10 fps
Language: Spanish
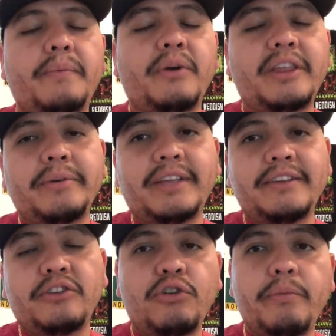ahorita me está
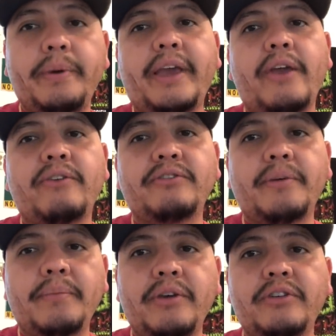diciendo Lupe que hay unos
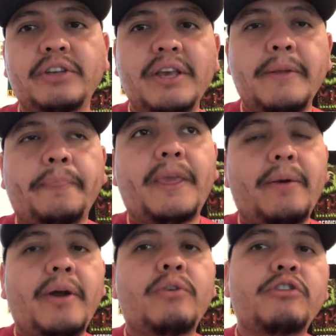envíos que
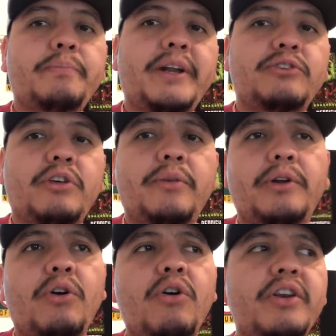van unos para Ciudad
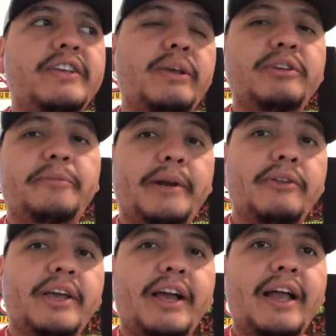Obregón y estamos
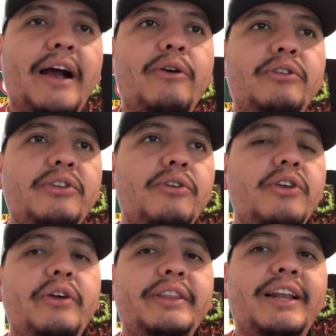esperando que caiga otro
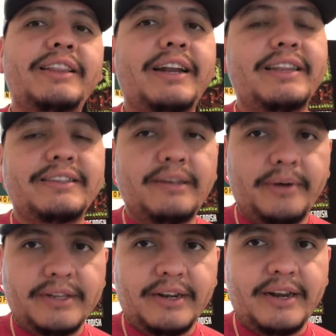y ahorita en la tarde se
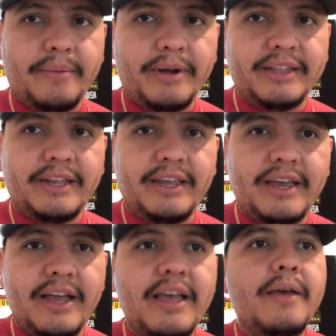va a salir a
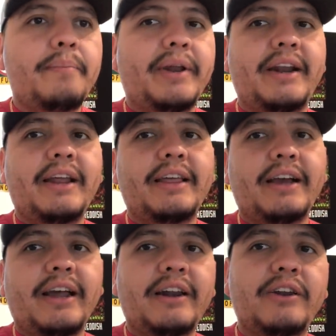paquetería para ir a
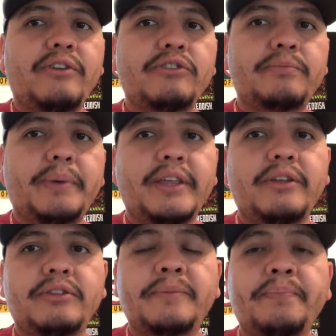dejar los
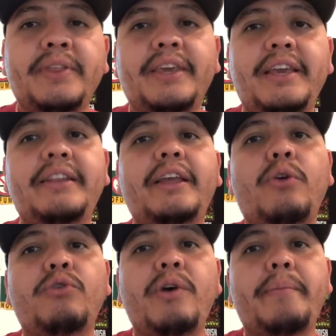pedidos y
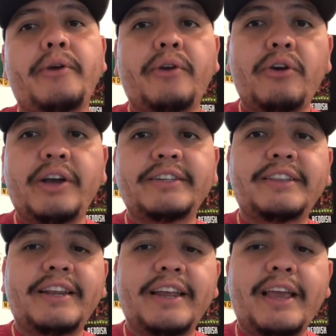tengo uno de mayoreo que se
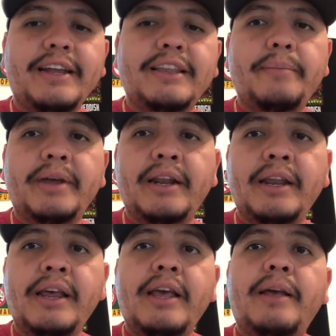tiene que ir también.
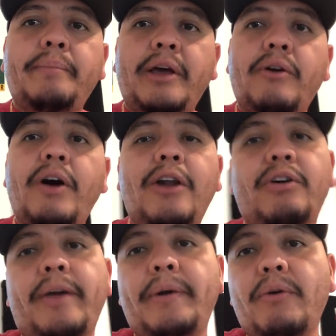Pero a lo
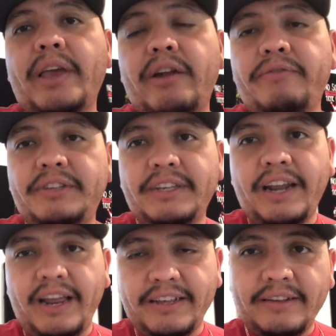que vengo aquí a la
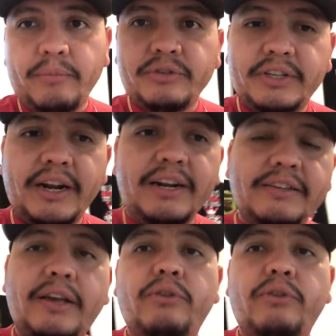oficina es a mostrarles que